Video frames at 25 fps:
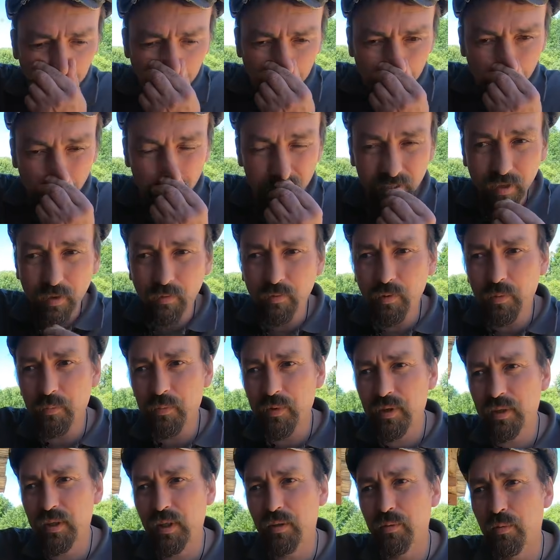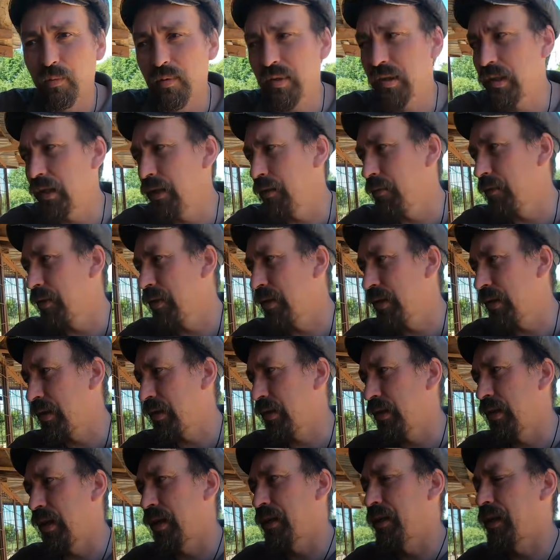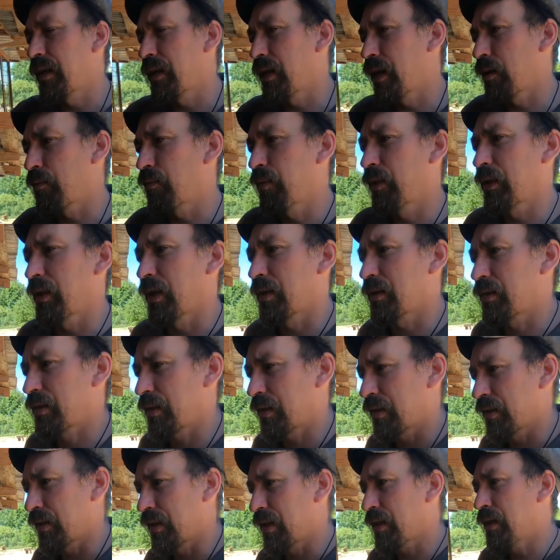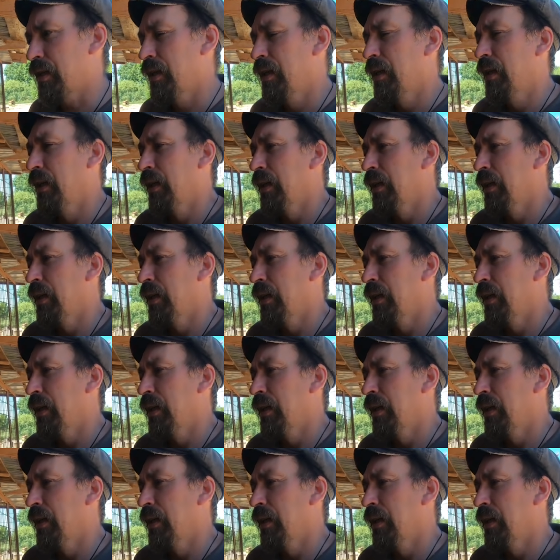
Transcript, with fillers: В основном это трусливые создания, как бы так сказать.